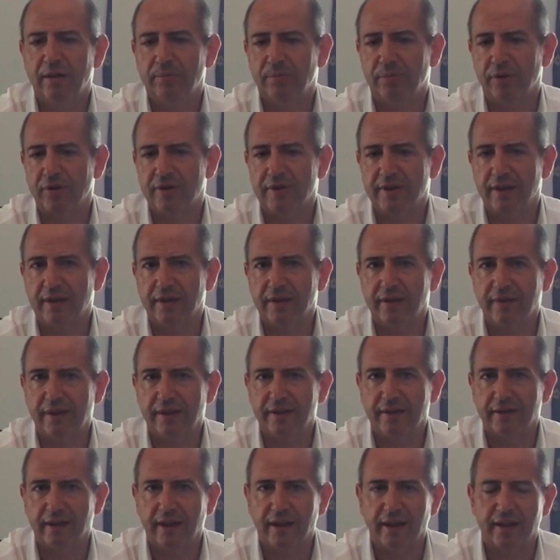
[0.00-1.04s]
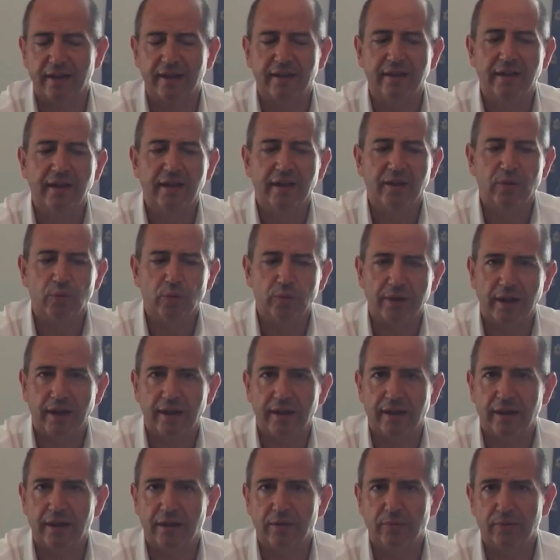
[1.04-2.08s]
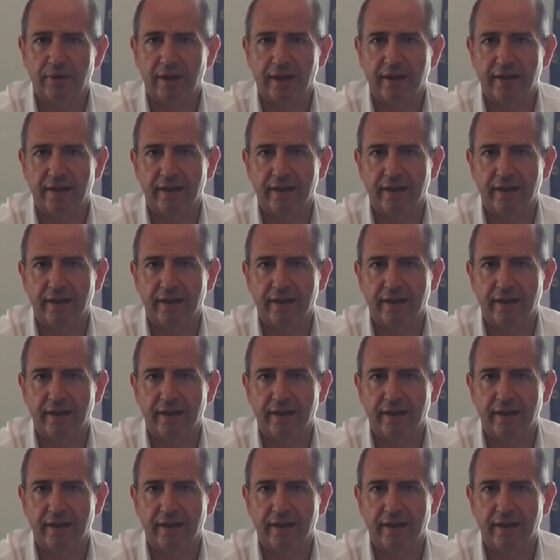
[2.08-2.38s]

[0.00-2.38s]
possa diventare una, una